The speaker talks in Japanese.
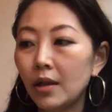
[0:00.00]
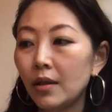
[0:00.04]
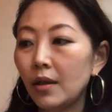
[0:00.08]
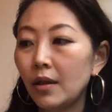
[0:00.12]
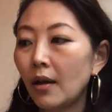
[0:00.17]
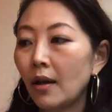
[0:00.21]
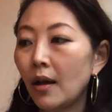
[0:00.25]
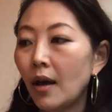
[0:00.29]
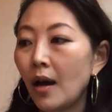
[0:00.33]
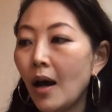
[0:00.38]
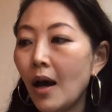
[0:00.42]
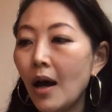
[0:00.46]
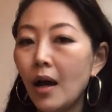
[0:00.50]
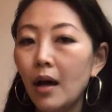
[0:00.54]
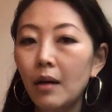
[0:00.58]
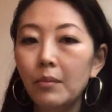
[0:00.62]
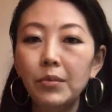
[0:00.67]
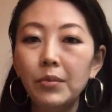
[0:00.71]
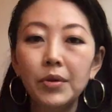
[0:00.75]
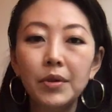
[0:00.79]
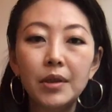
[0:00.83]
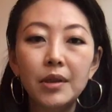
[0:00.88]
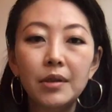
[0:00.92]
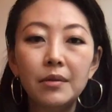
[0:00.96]
で、あ、
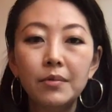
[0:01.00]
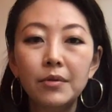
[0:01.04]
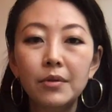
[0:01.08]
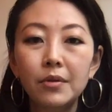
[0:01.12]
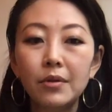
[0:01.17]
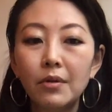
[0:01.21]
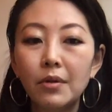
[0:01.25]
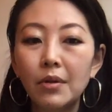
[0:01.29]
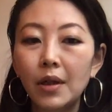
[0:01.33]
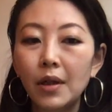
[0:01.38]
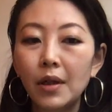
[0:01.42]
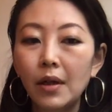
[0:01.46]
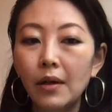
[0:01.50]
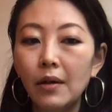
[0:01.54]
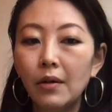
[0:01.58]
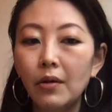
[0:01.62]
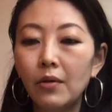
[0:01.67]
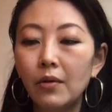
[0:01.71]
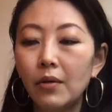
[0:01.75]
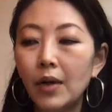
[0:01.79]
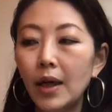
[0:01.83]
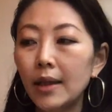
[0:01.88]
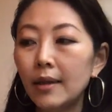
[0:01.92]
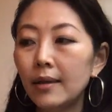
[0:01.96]
もう自分これ
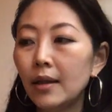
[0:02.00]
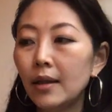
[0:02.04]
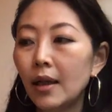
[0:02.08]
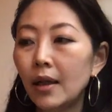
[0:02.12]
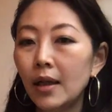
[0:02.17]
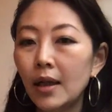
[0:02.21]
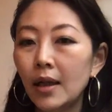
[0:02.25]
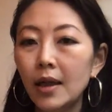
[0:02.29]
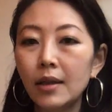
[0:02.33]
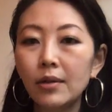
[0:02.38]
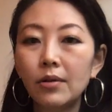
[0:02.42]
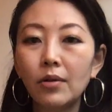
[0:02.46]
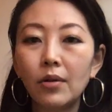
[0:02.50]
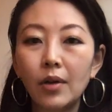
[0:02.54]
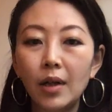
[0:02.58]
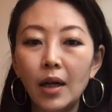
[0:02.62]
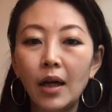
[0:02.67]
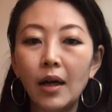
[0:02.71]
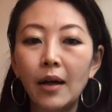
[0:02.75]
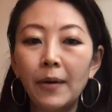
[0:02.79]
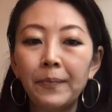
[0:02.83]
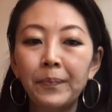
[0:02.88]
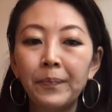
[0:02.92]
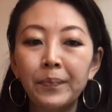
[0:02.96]
終わったなと
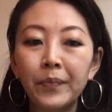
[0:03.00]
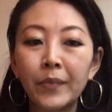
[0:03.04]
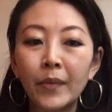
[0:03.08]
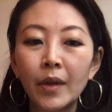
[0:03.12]
か、